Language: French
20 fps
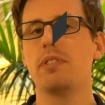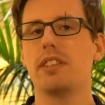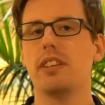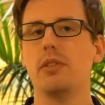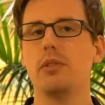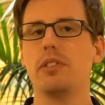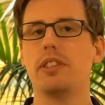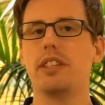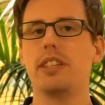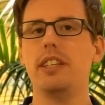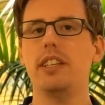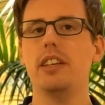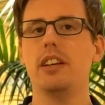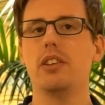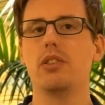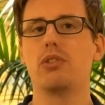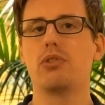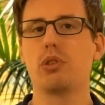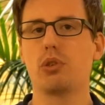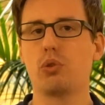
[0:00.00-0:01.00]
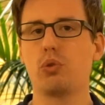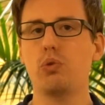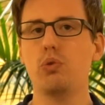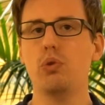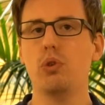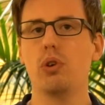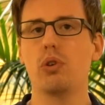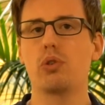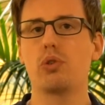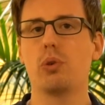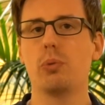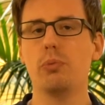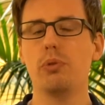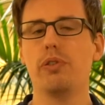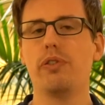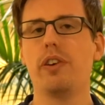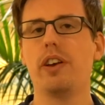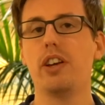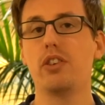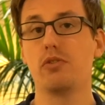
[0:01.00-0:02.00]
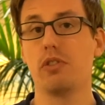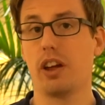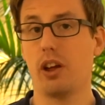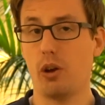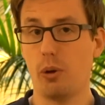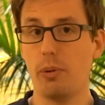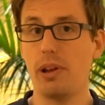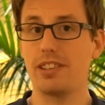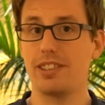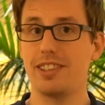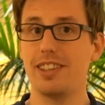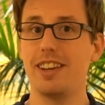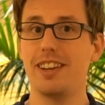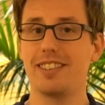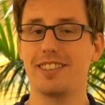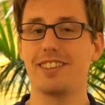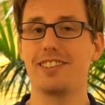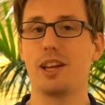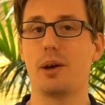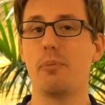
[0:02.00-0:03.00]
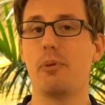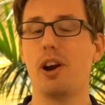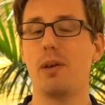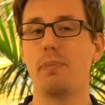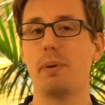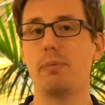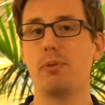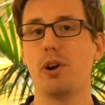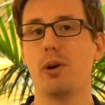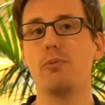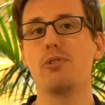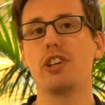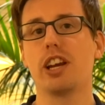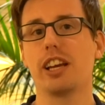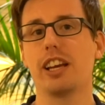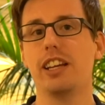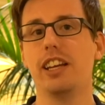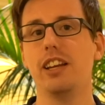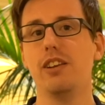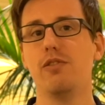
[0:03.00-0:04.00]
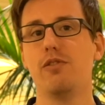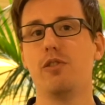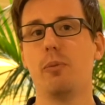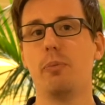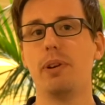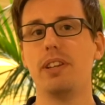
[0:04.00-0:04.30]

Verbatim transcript: c'est aussi surtout son buffet. Je voudrais remercier sincèrement la Pepcom. Chaque année, ils nous font